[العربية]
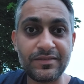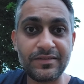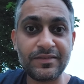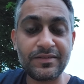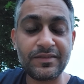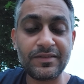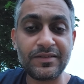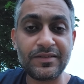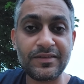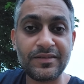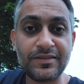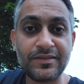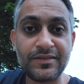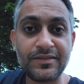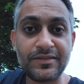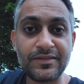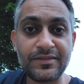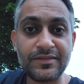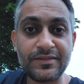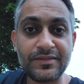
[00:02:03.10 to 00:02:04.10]
آه،
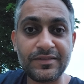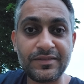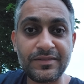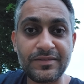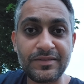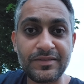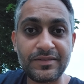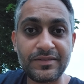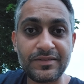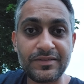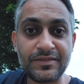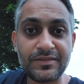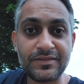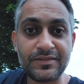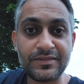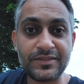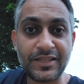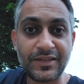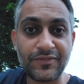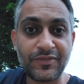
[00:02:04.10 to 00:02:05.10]

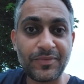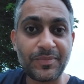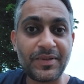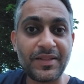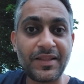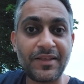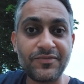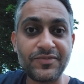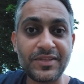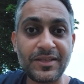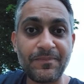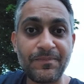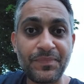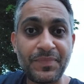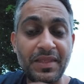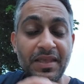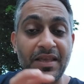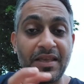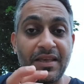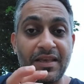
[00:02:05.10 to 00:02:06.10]
السيرفر مال نفسه
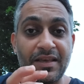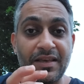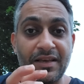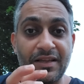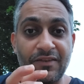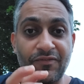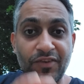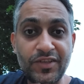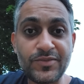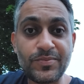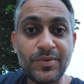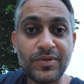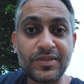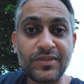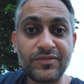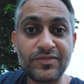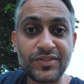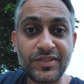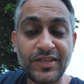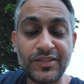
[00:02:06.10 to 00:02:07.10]
الفيسبوك
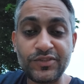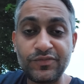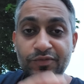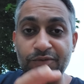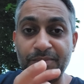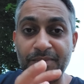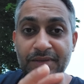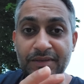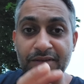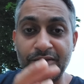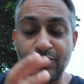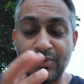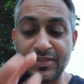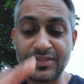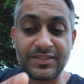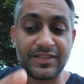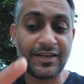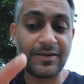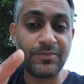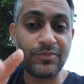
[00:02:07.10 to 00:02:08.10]
نفس الشيء يعني شوفوا هم
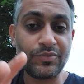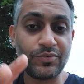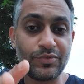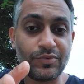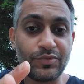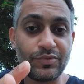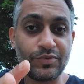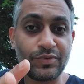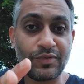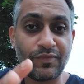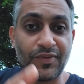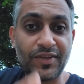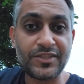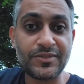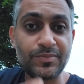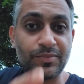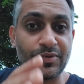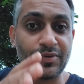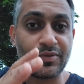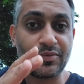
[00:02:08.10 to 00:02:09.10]
الواتساب
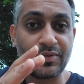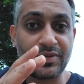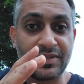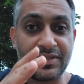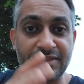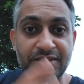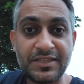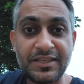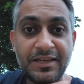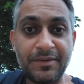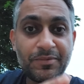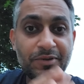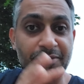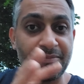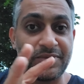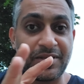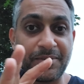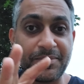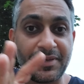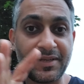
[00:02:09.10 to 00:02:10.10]
والفيسبوك والانستغرام
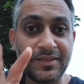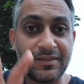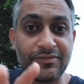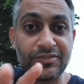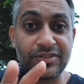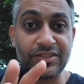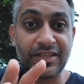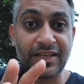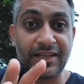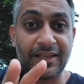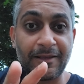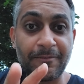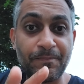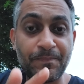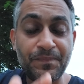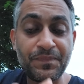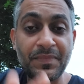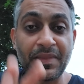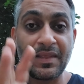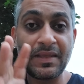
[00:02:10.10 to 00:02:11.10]
كلهم تابعين حق نفس الشركه
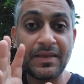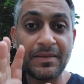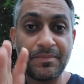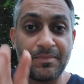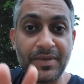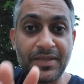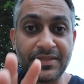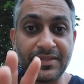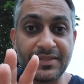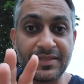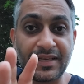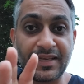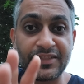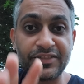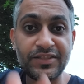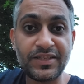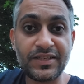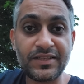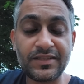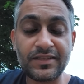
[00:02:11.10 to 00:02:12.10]
بس
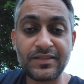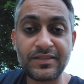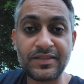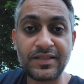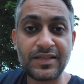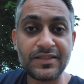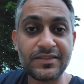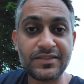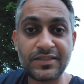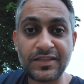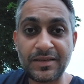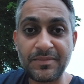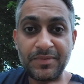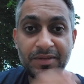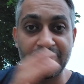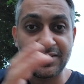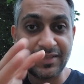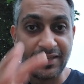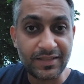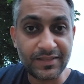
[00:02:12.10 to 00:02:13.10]
عشان لا تصير
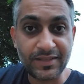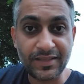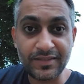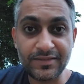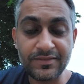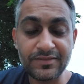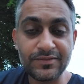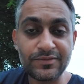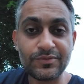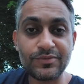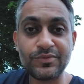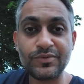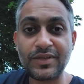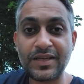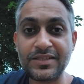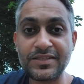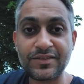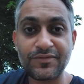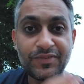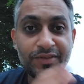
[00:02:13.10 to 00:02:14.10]
عمليه سلطه
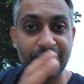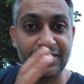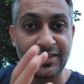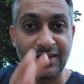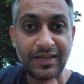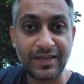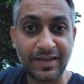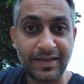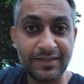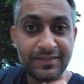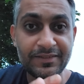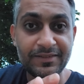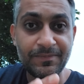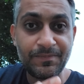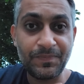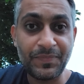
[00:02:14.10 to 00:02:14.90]
ولا يصير في اختراقات